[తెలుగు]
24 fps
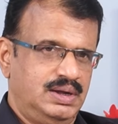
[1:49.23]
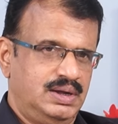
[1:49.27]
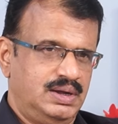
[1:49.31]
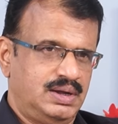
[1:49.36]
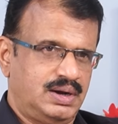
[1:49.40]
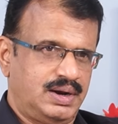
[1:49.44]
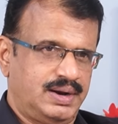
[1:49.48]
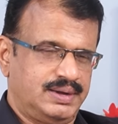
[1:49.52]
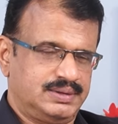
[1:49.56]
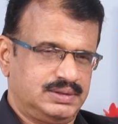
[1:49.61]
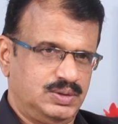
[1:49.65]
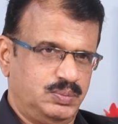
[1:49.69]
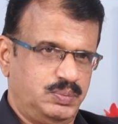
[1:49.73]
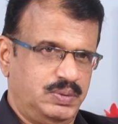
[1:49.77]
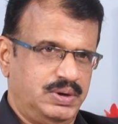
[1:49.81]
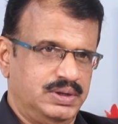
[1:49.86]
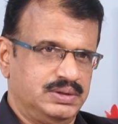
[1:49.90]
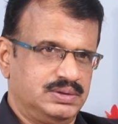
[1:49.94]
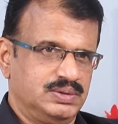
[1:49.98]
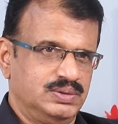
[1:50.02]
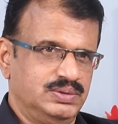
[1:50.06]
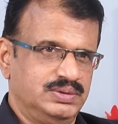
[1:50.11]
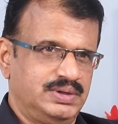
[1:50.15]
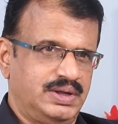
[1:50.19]
ఆ
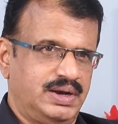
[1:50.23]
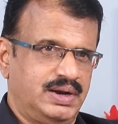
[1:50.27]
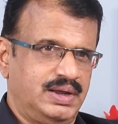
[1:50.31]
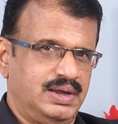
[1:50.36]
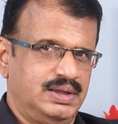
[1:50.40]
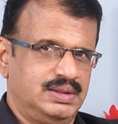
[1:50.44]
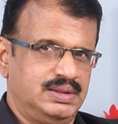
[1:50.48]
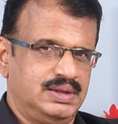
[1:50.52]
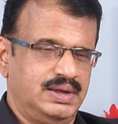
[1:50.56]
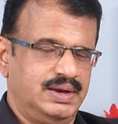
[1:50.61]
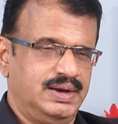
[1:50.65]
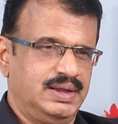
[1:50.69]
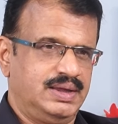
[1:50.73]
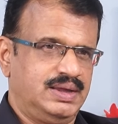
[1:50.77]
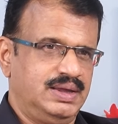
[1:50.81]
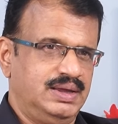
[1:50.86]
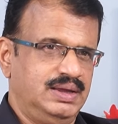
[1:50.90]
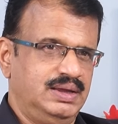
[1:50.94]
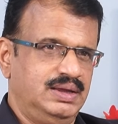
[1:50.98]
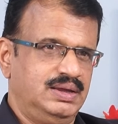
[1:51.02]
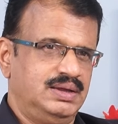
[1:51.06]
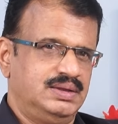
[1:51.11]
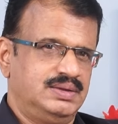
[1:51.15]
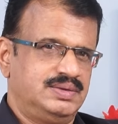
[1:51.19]
రక్తపాతం జరిగేదానికి
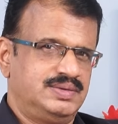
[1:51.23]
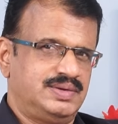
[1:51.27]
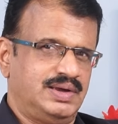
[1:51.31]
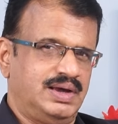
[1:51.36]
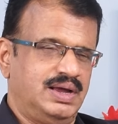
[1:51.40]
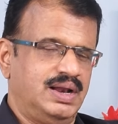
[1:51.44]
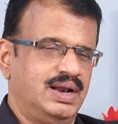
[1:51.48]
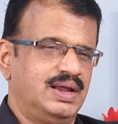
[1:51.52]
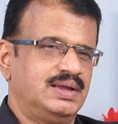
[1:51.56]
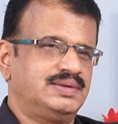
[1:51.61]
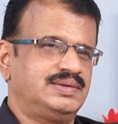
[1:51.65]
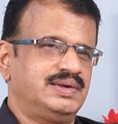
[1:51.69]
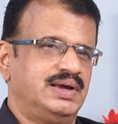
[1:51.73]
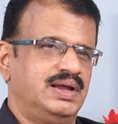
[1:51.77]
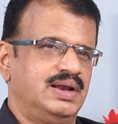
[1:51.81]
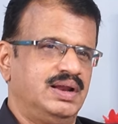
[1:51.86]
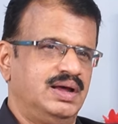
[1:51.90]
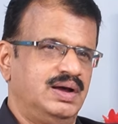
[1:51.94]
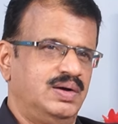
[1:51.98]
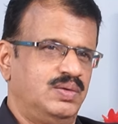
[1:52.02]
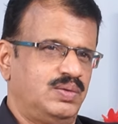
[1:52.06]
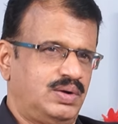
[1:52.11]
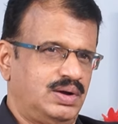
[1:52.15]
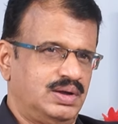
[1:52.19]
చాలా చాలా
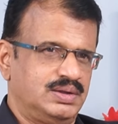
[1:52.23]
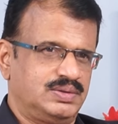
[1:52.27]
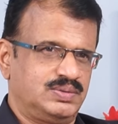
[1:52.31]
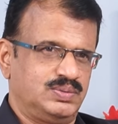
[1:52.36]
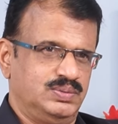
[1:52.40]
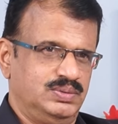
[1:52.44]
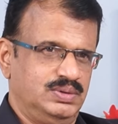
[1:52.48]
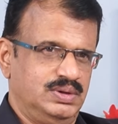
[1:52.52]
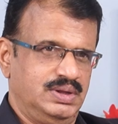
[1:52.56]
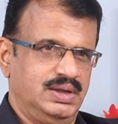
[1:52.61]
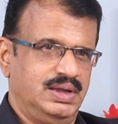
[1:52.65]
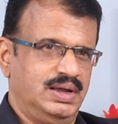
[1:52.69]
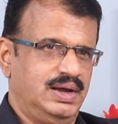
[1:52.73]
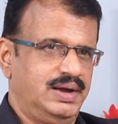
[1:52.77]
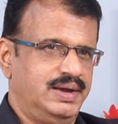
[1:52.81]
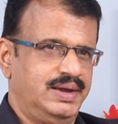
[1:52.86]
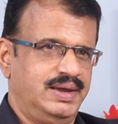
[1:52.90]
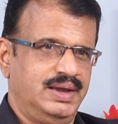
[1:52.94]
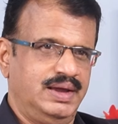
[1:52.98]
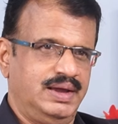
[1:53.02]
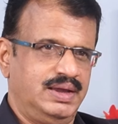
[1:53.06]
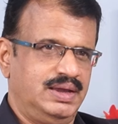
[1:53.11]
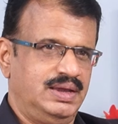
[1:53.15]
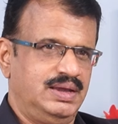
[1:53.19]
అవకాశం ఉంది హై
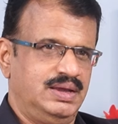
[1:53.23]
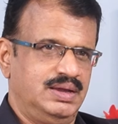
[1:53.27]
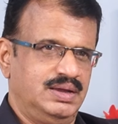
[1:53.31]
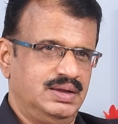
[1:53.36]
హై